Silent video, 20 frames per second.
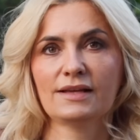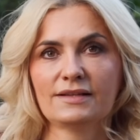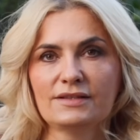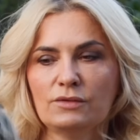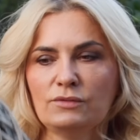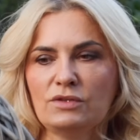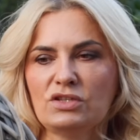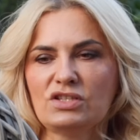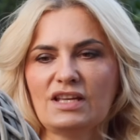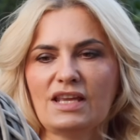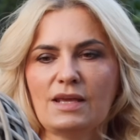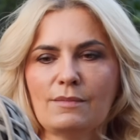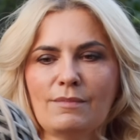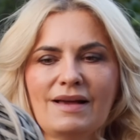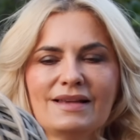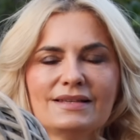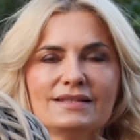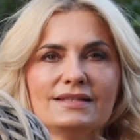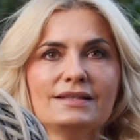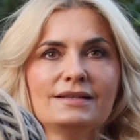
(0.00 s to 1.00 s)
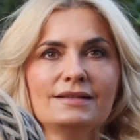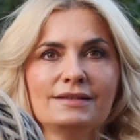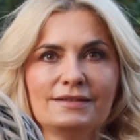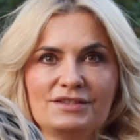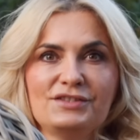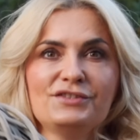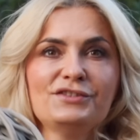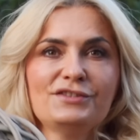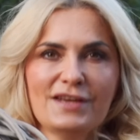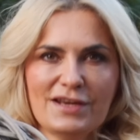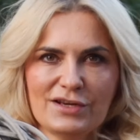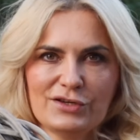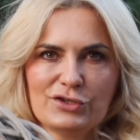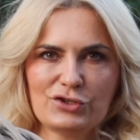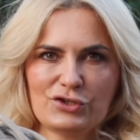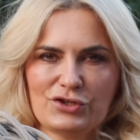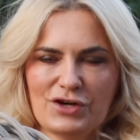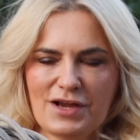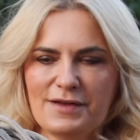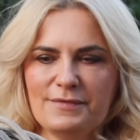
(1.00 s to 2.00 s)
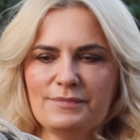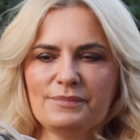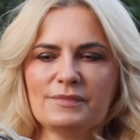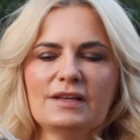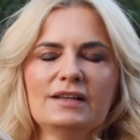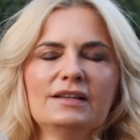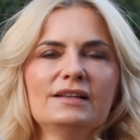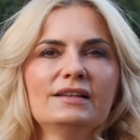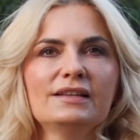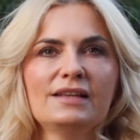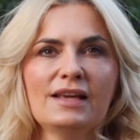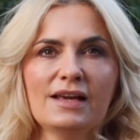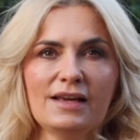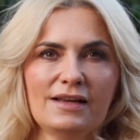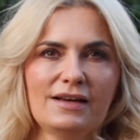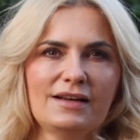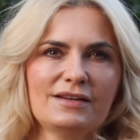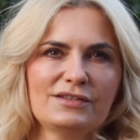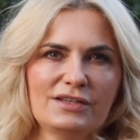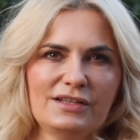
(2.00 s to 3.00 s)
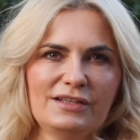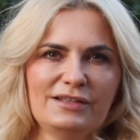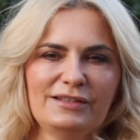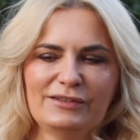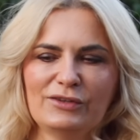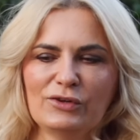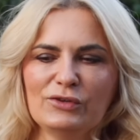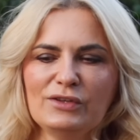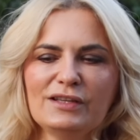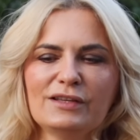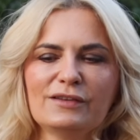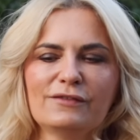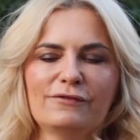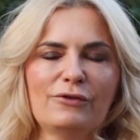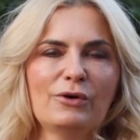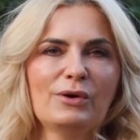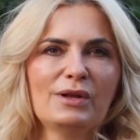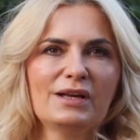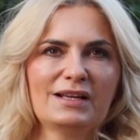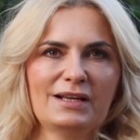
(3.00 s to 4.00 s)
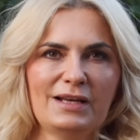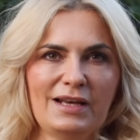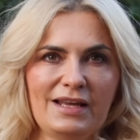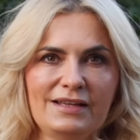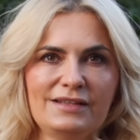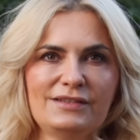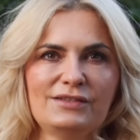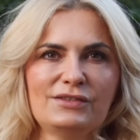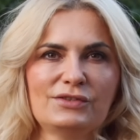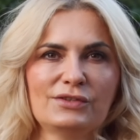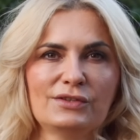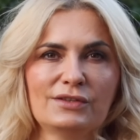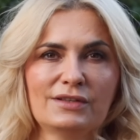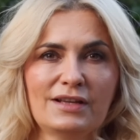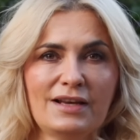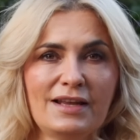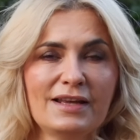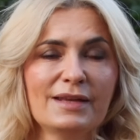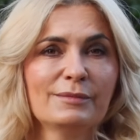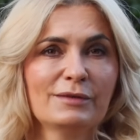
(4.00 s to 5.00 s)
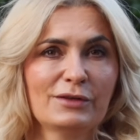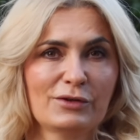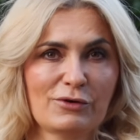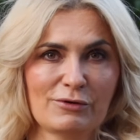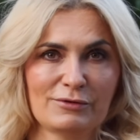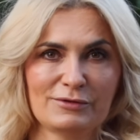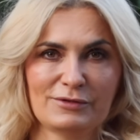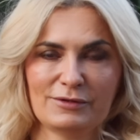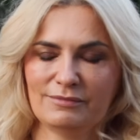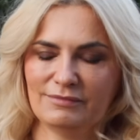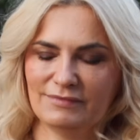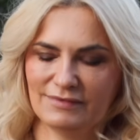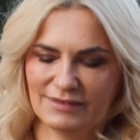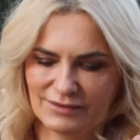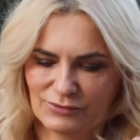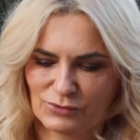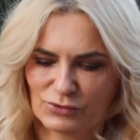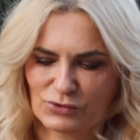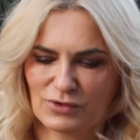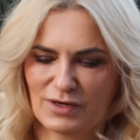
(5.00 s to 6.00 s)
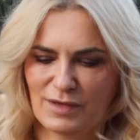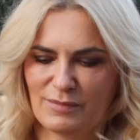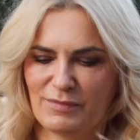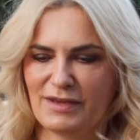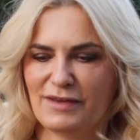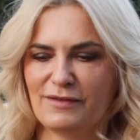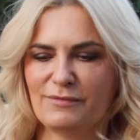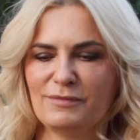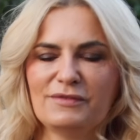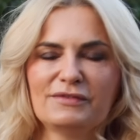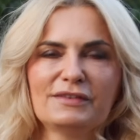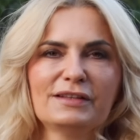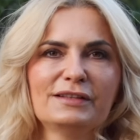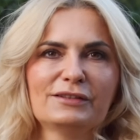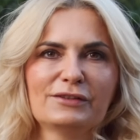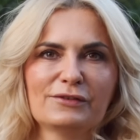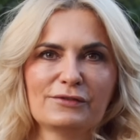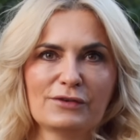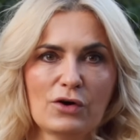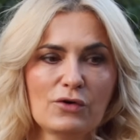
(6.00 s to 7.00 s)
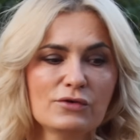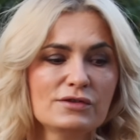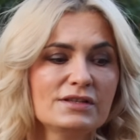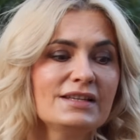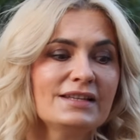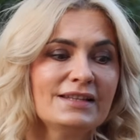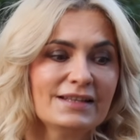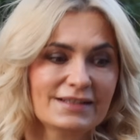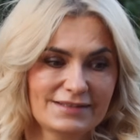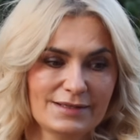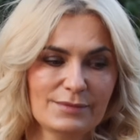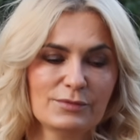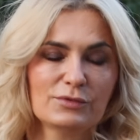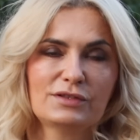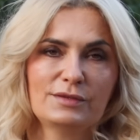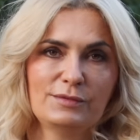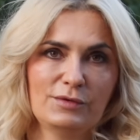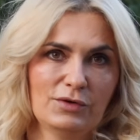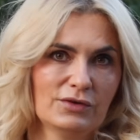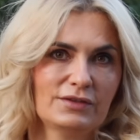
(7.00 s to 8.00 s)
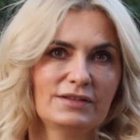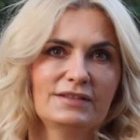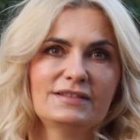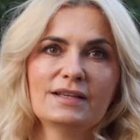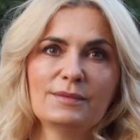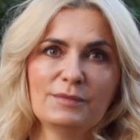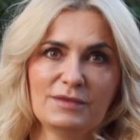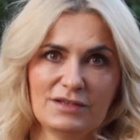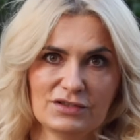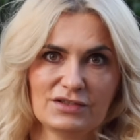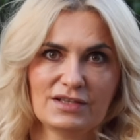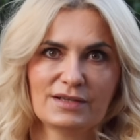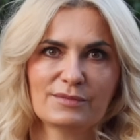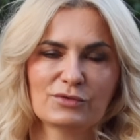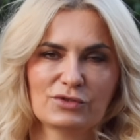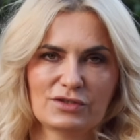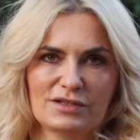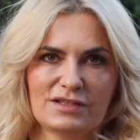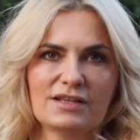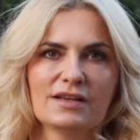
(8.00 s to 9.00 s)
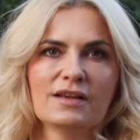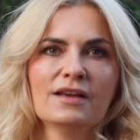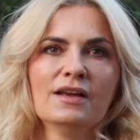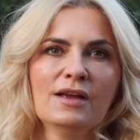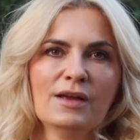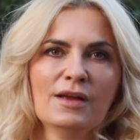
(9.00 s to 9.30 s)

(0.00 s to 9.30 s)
Są też takie bazy cięższe. E, ja raczej do nich wolę kleić e, klejem na gorąco. Dużo lepiej mi wtedy to wychodzi i tak samo z tymi hortensjami też tak możecie